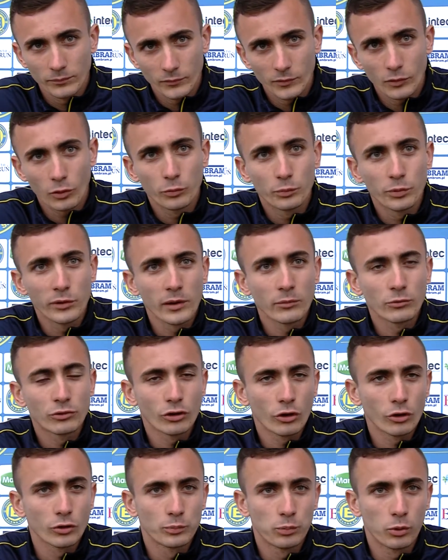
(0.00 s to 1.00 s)
odbiłem
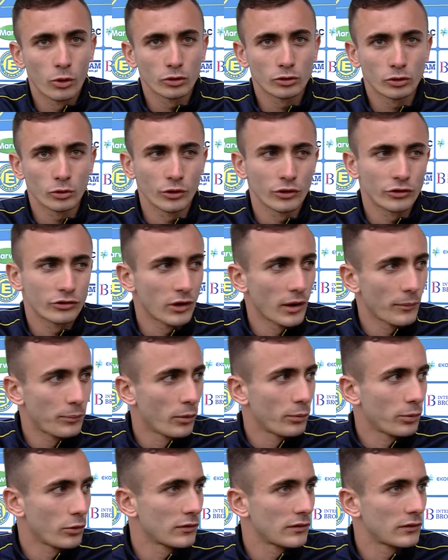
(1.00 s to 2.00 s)
się od płotu i źle
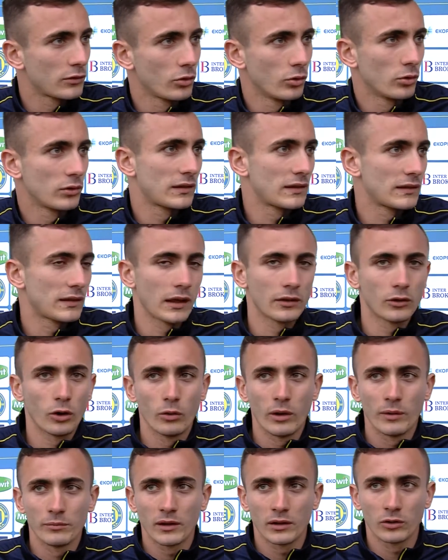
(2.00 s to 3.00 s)
po prostu
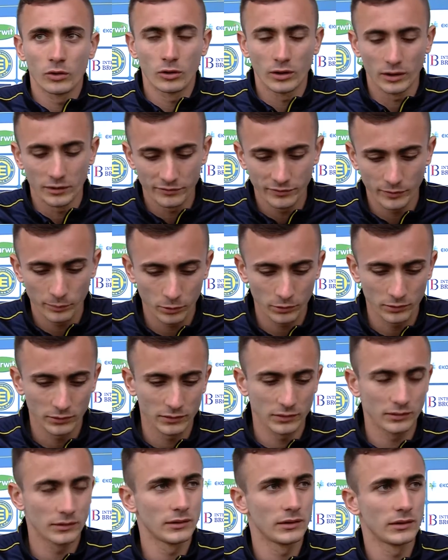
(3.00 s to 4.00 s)
stanąłem na nogę. Wypro...
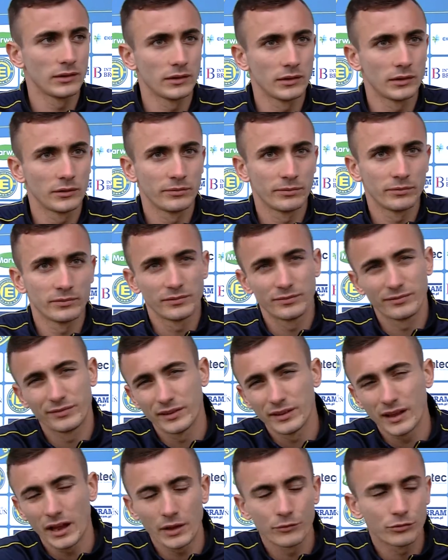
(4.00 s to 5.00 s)
Y,
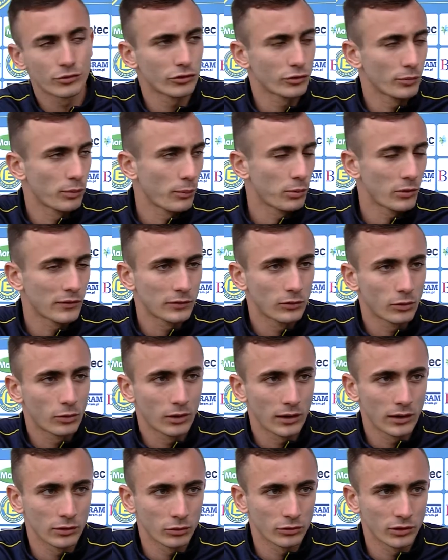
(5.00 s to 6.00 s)
wydaje mi się, że po prostu
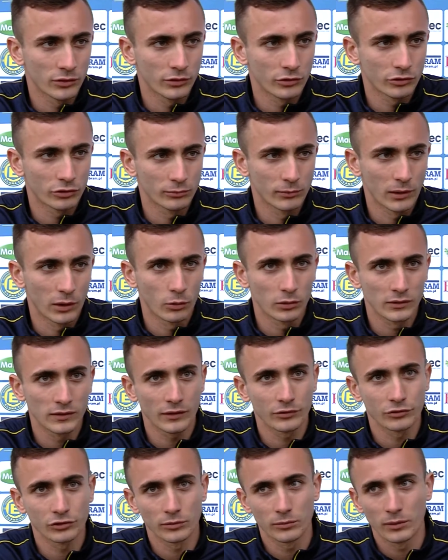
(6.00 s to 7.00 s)
kolano nie wytrzymało.
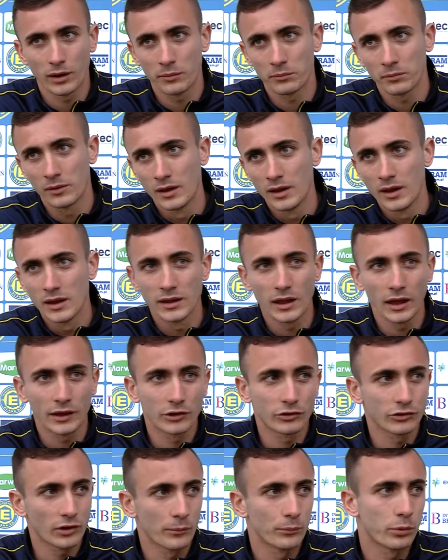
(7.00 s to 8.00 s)
Zawsze miałem
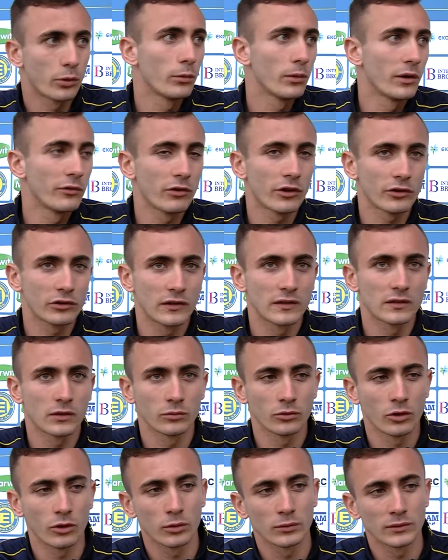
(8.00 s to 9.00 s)
jakiś tam problem właśnie z tą
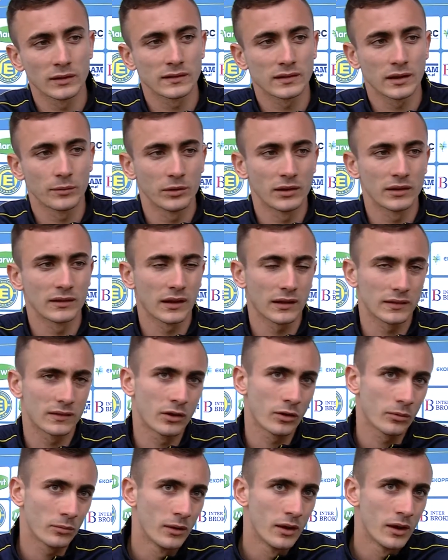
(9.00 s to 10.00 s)
nogą, ze
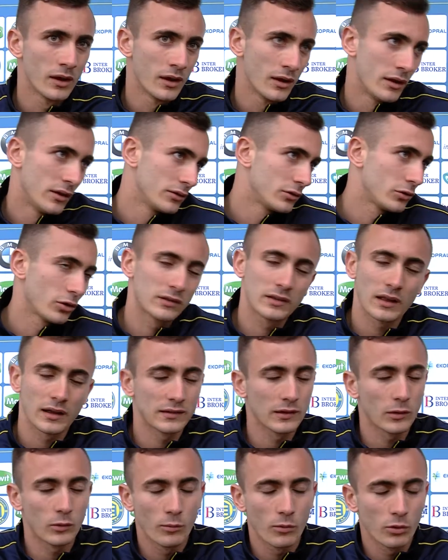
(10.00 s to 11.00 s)
stabilizacją. To
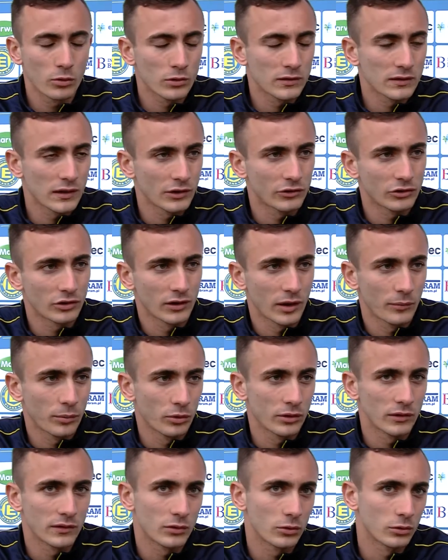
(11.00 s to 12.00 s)
tak samo mogło stać się na
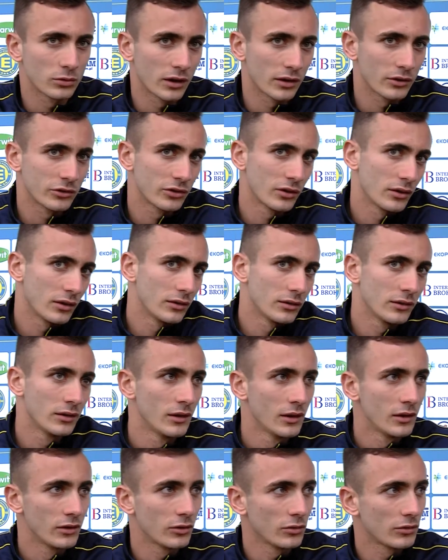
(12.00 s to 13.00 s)
boisku, także
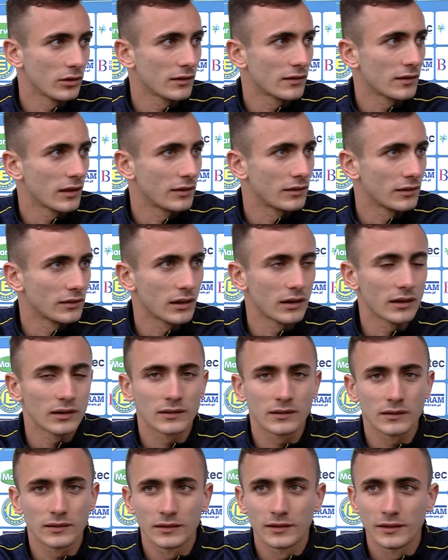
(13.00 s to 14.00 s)
no niestety
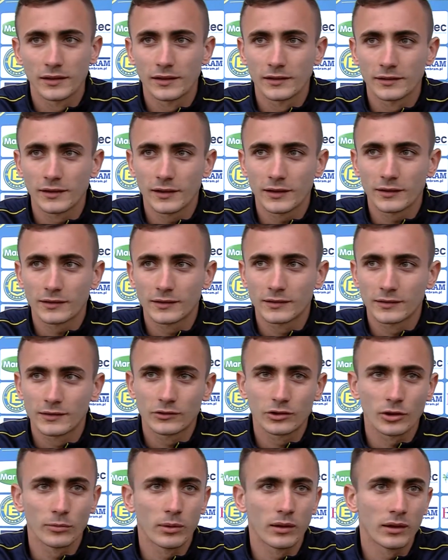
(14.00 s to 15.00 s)
teraz, teraz
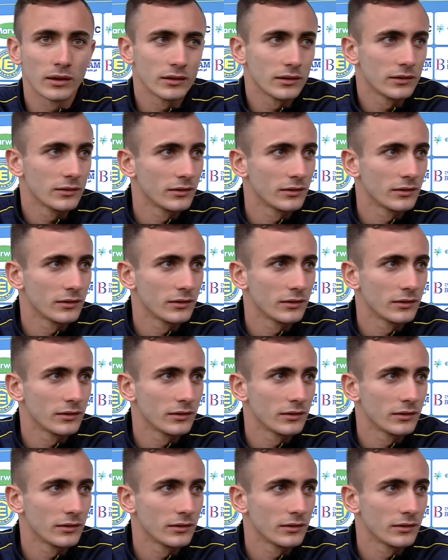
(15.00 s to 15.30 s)
trzeba